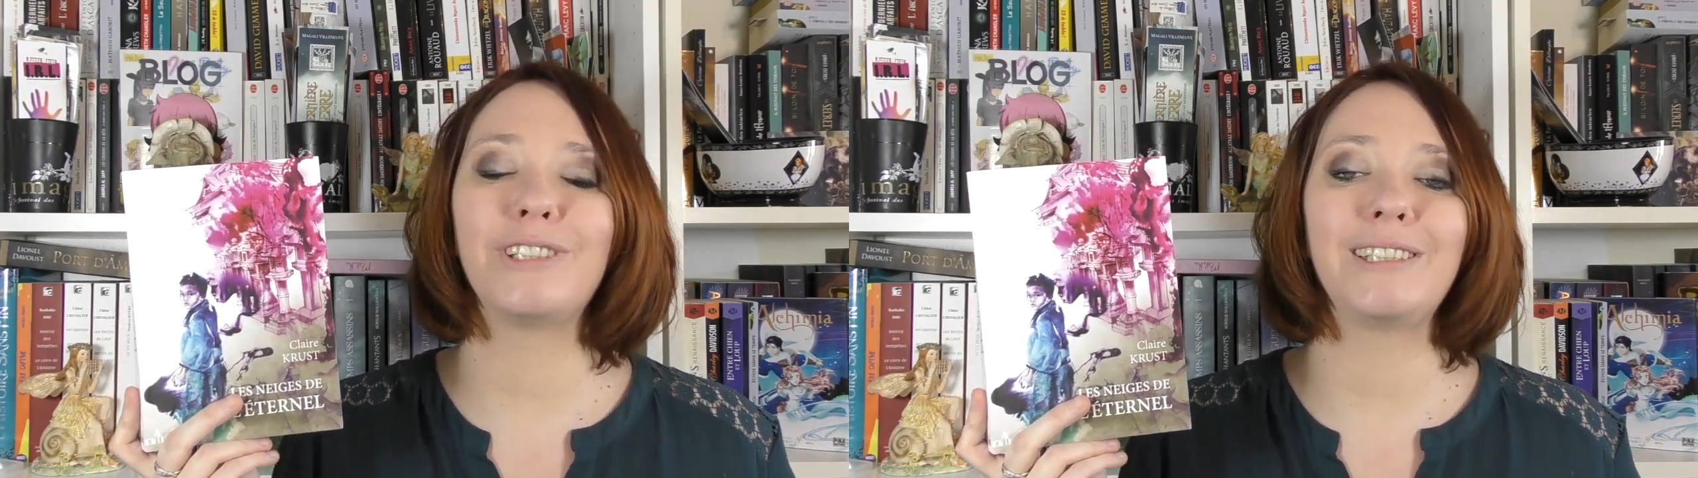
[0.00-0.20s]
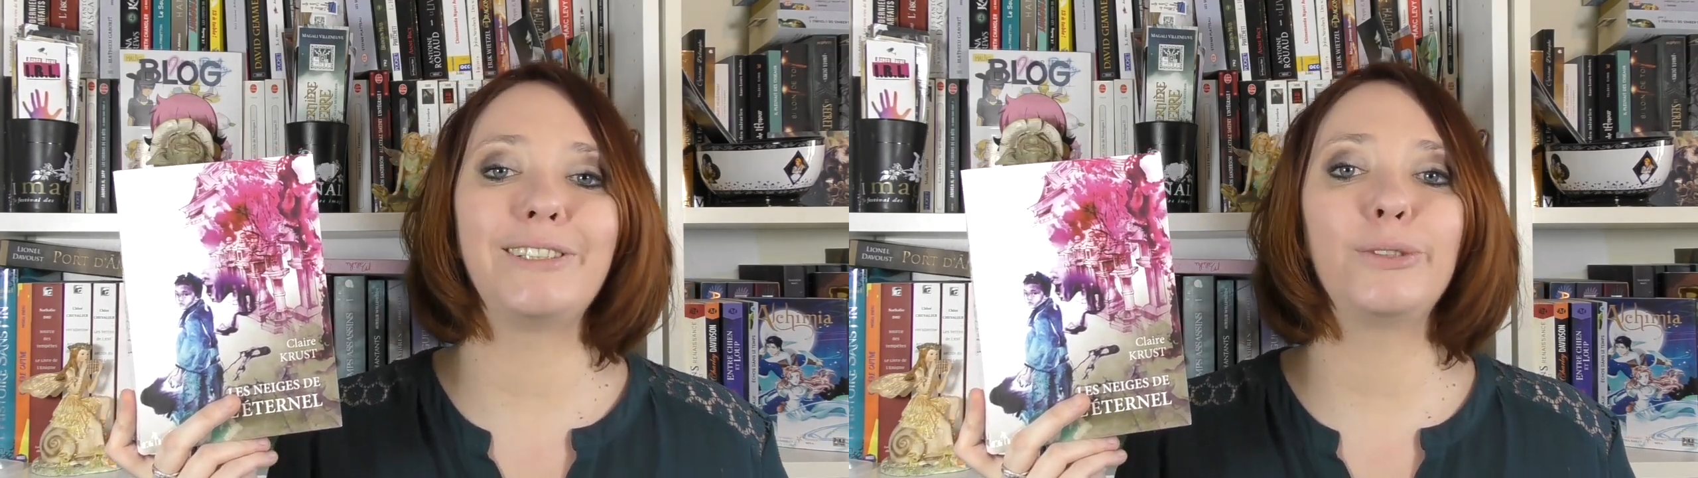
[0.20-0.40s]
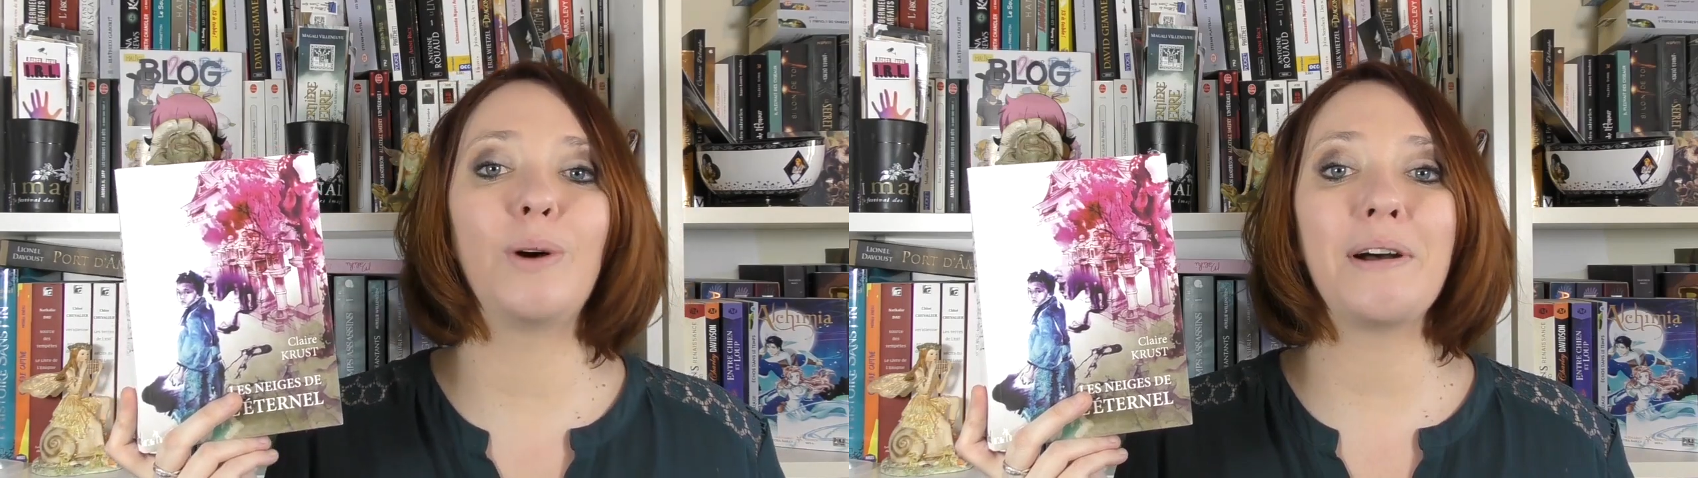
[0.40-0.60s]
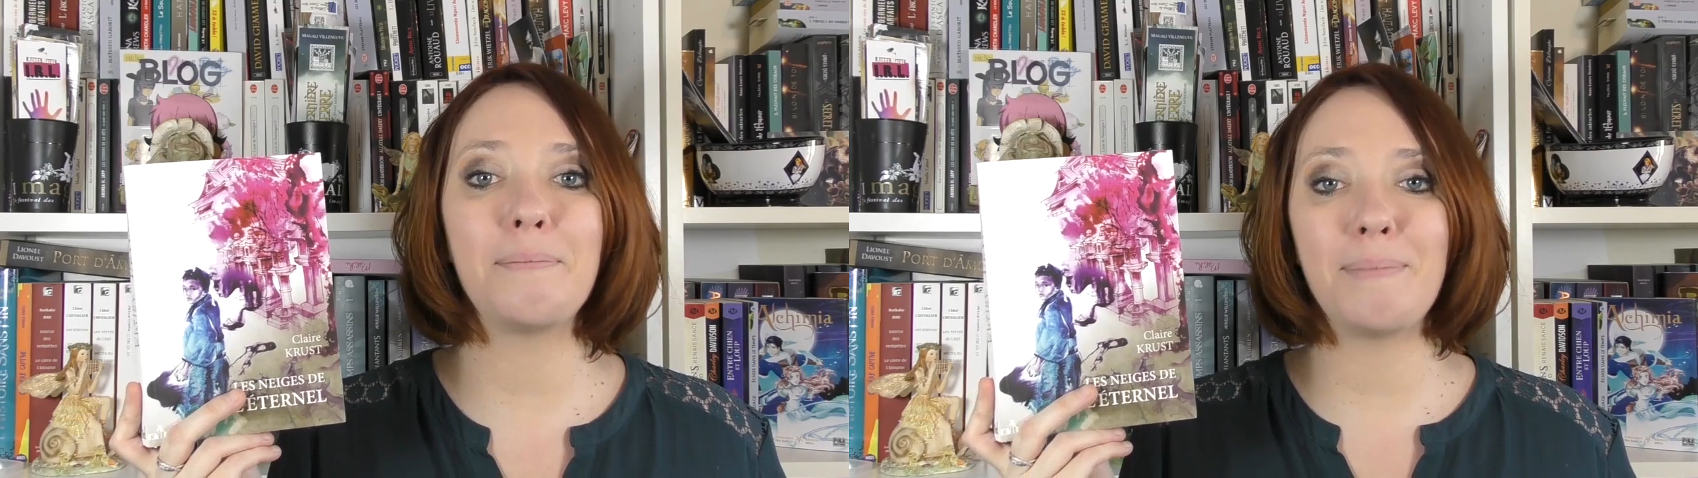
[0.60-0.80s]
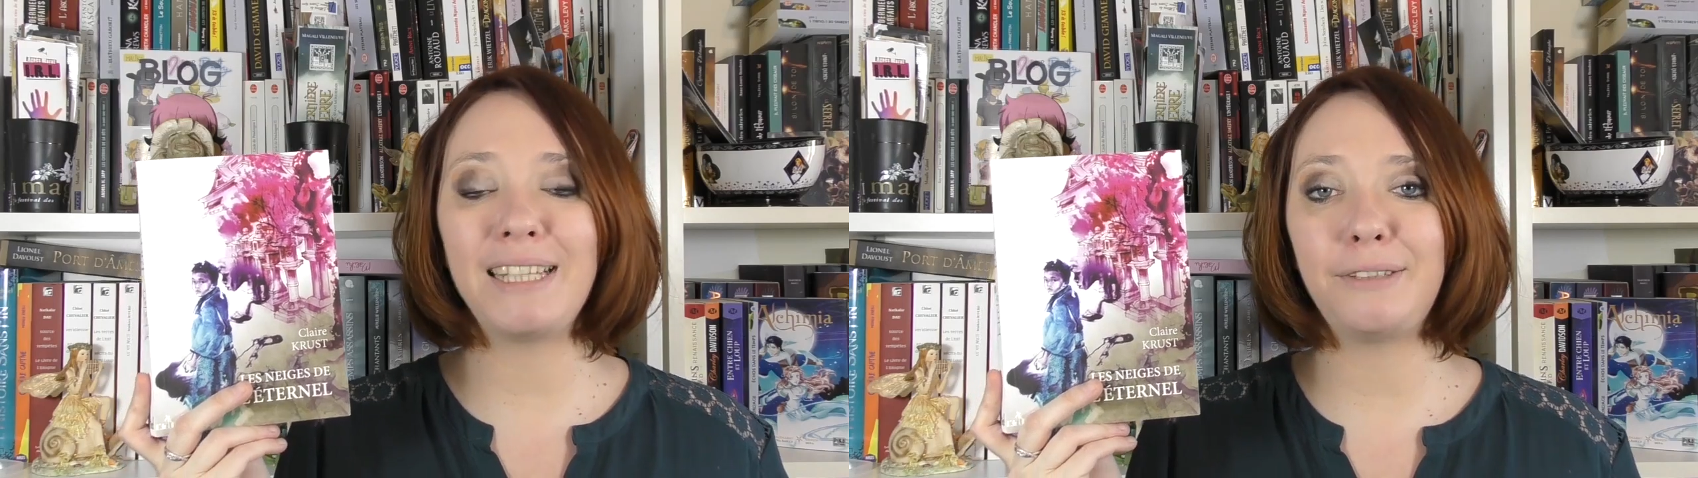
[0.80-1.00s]
cette
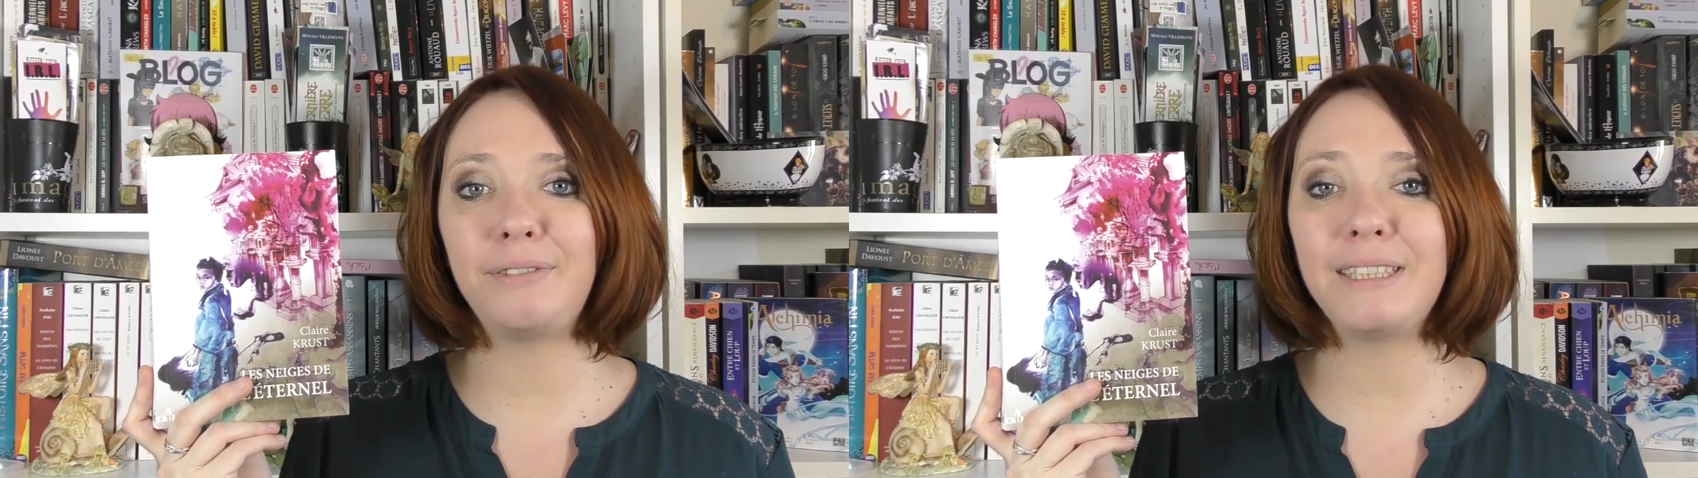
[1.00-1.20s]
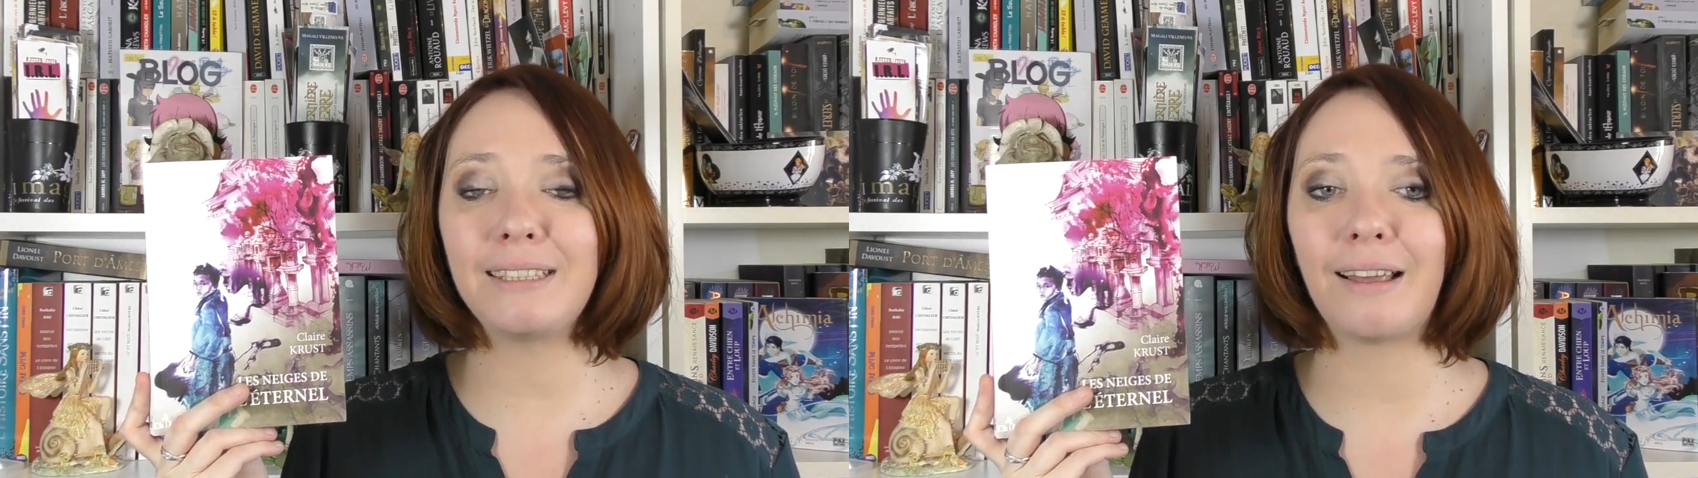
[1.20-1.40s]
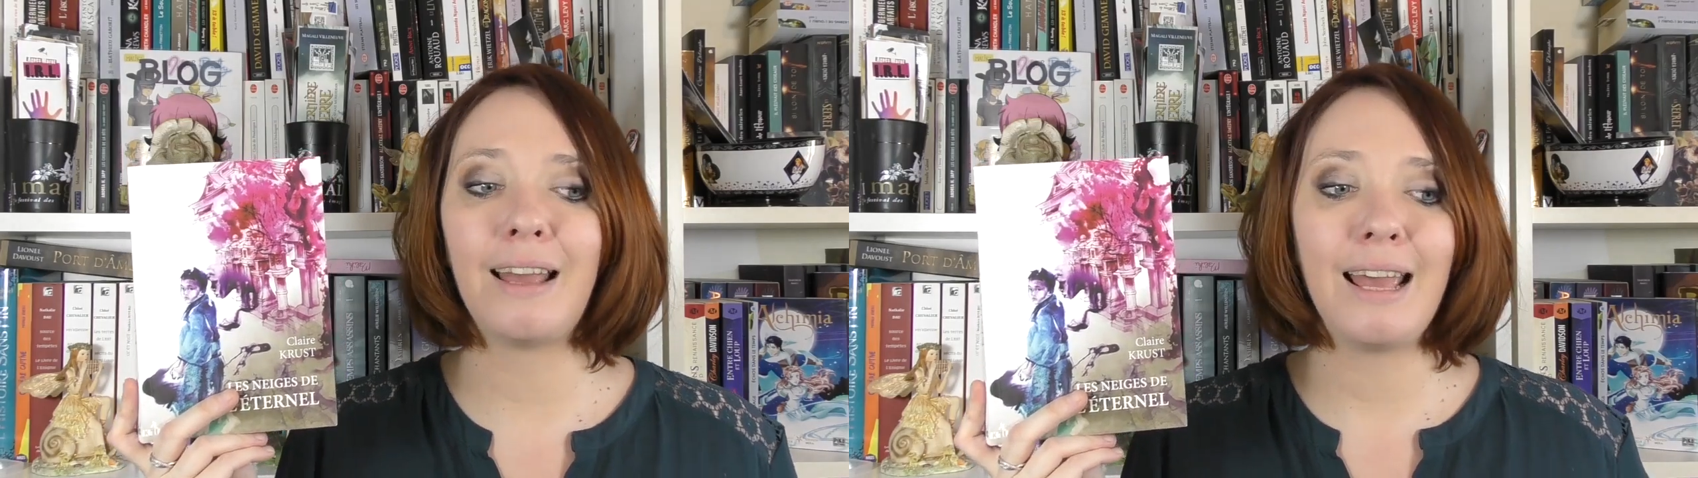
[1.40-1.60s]
histoire magnifique